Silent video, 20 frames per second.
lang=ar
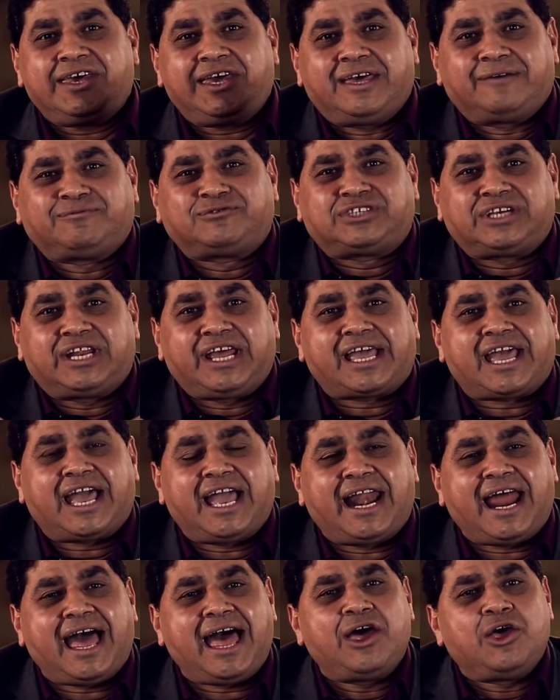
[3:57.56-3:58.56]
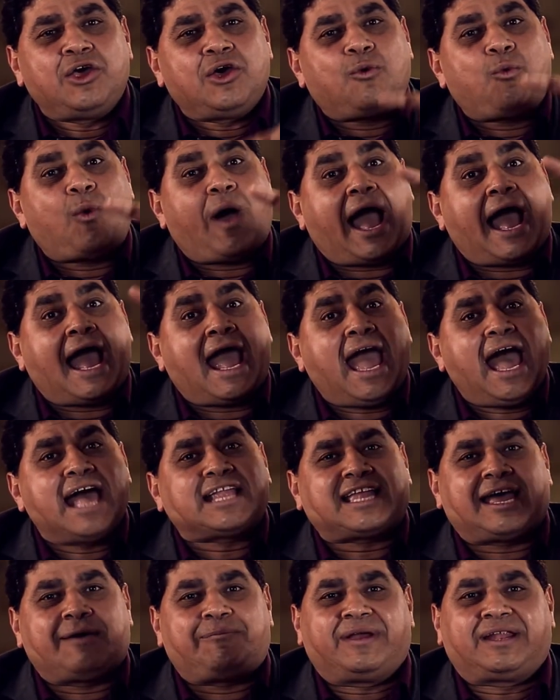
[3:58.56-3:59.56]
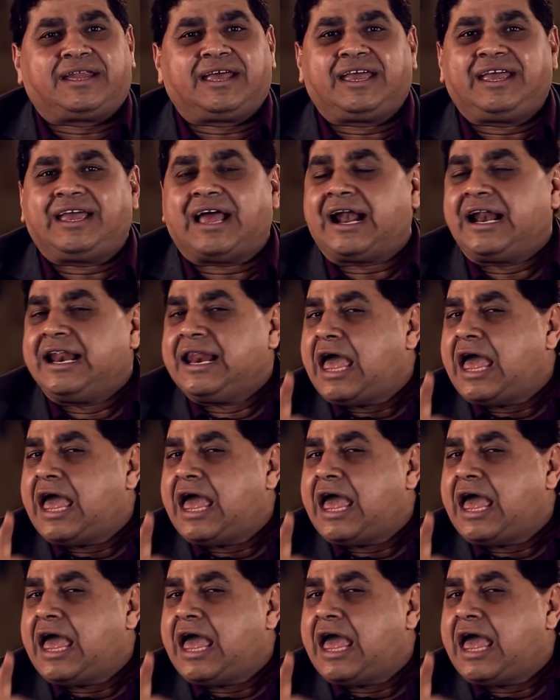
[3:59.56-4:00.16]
حفظ ليك هنا وحياه ابديه